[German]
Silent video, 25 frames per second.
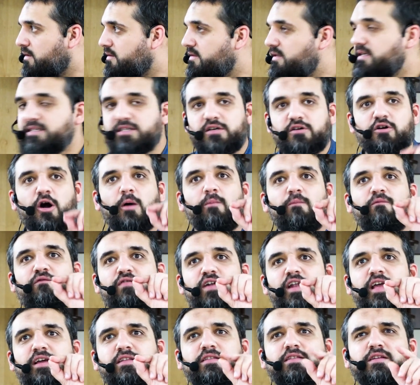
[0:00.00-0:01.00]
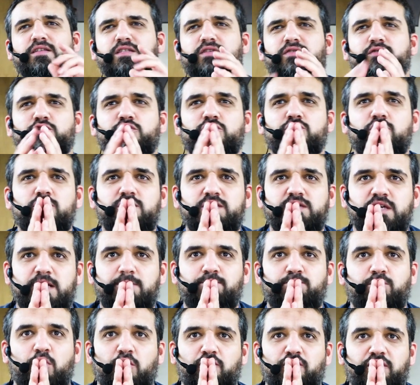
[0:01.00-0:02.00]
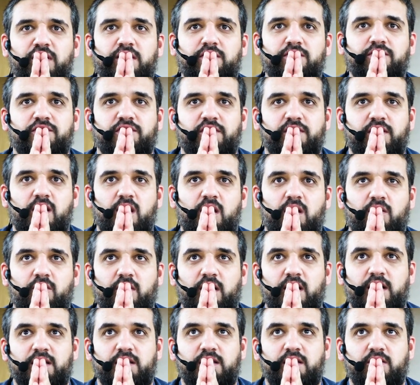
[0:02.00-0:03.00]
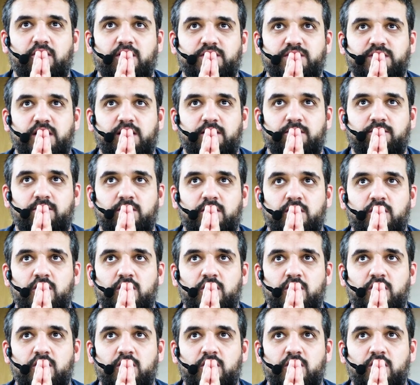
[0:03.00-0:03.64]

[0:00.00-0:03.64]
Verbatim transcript: diese Konflikte zwischen unserem Propheten sallallahu alaihi wasallam